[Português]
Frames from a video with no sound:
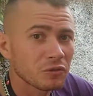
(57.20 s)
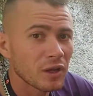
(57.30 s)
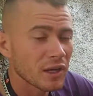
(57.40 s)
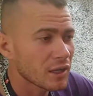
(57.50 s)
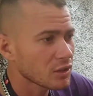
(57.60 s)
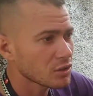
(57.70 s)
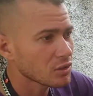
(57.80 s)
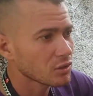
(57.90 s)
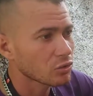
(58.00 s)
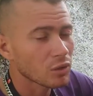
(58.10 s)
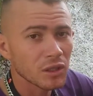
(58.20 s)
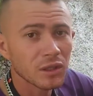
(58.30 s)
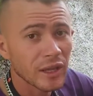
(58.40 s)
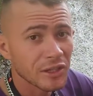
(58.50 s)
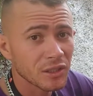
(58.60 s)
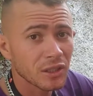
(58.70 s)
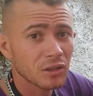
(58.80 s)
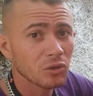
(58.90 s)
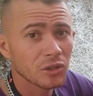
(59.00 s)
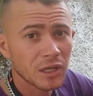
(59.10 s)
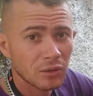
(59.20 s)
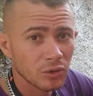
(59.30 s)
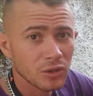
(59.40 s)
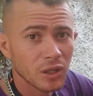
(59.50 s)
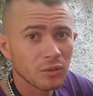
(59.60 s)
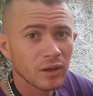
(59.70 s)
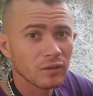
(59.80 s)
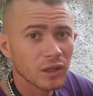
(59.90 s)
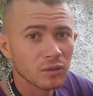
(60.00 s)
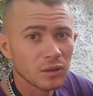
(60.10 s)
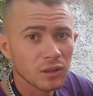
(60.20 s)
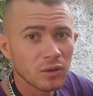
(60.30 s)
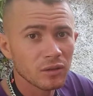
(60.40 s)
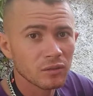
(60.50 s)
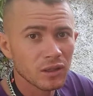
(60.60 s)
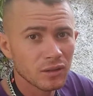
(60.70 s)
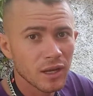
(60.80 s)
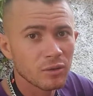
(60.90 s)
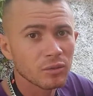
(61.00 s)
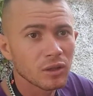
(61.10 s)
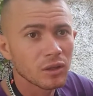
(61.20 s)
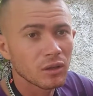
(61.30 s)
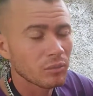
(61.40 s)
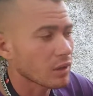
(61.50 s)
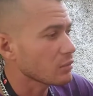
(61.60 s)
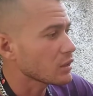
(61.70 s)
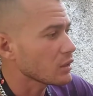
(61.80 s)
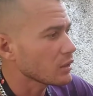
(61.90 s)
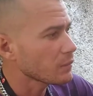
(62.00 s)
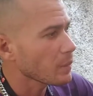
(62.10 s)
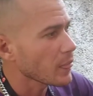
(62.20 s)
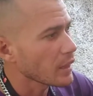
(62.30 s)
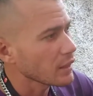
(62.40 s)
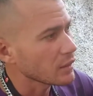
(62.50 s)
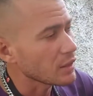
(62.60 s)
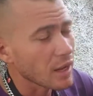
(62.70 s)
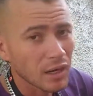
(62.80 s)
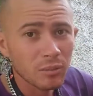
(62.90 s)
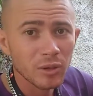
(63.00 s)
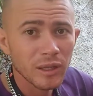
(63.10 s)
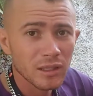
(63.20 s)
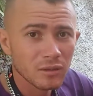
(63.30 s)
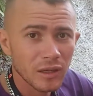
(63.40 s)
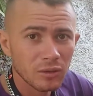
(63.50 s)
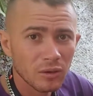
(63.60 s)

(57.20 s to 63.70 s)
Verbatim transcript: diferente. Estou aqui testando que hoje à noite tem um evento aqui, um aniversário para mim ir e a caminhonete que vai